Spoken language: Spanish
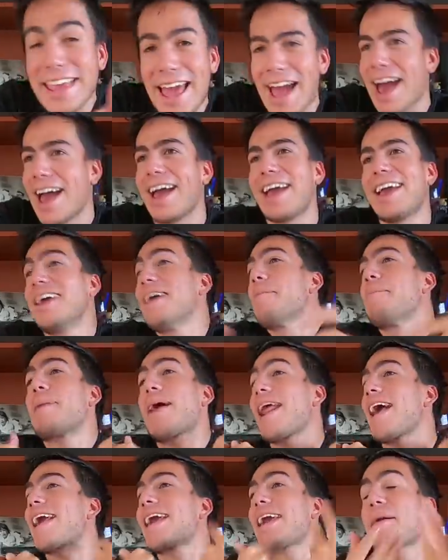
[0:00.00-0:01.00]
ya,
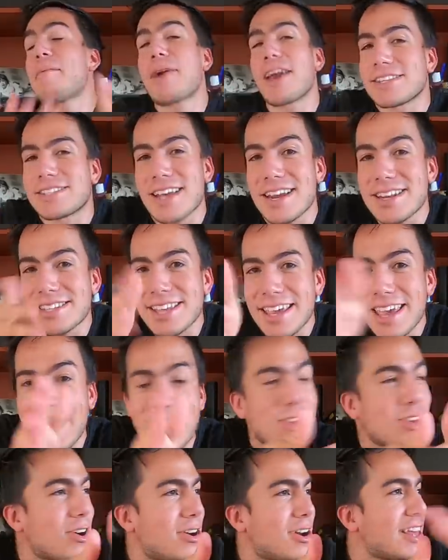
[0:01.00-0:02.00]
¿para qué voy a estar
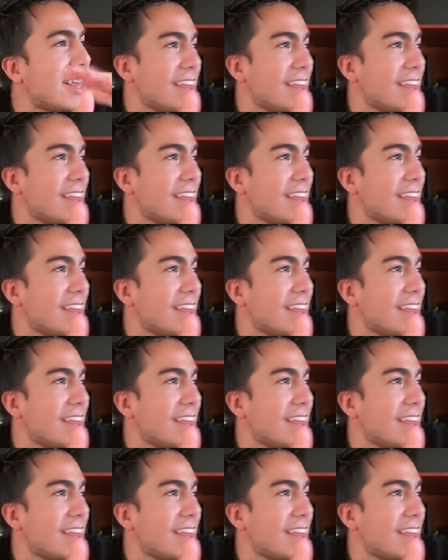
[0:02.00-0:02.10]
siguiendo